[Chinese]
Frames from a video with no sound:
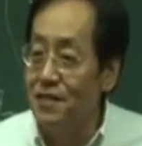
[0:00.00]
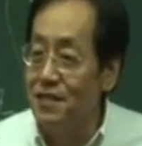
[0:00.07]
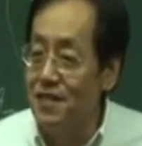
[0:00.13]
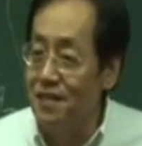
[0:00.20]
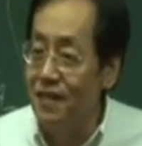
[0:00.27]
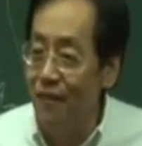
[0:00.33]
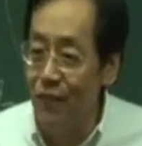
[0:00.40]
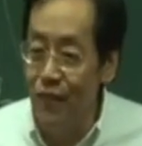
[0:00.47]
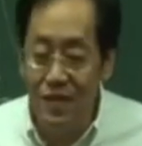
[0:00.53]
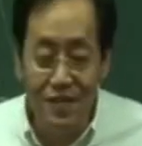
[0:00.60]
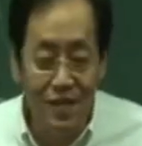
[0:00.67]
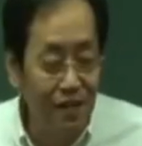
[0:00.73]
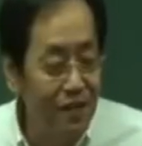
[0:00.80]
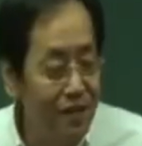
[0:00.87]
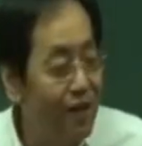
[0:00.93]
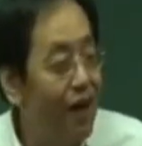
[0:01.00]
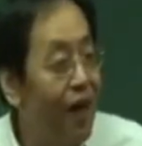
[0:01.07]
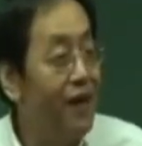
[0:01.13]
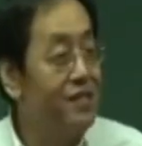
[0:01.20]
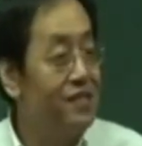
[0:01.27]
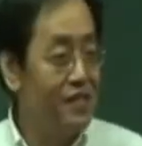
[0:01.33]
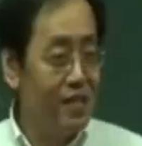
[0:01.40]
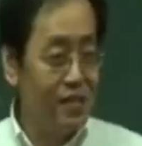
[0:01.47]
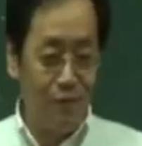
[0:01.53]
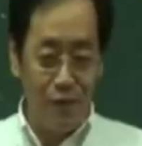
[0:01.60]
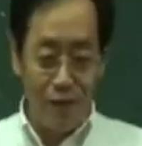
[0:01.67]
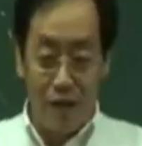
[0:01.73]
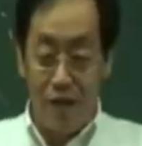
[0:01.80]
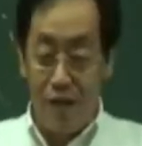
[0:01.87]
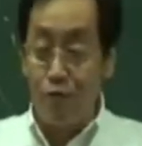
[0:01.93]
如果这个人非常的得了癌症，
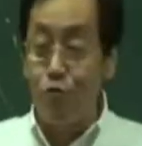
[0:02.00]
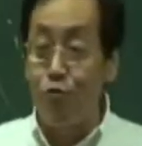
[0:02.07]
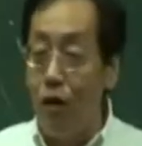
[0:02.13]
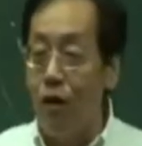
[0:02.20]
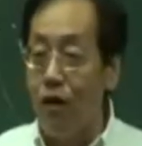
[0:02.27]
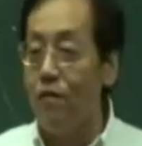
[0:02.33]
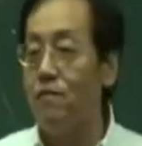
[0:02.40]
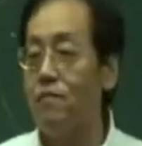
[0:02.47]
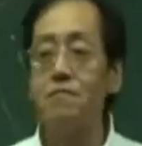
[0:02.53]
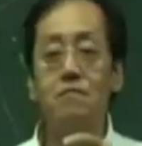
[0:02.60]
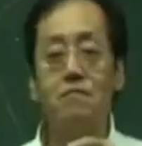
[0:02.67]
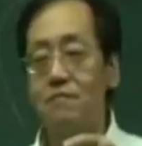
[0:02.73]
但是非常的壮，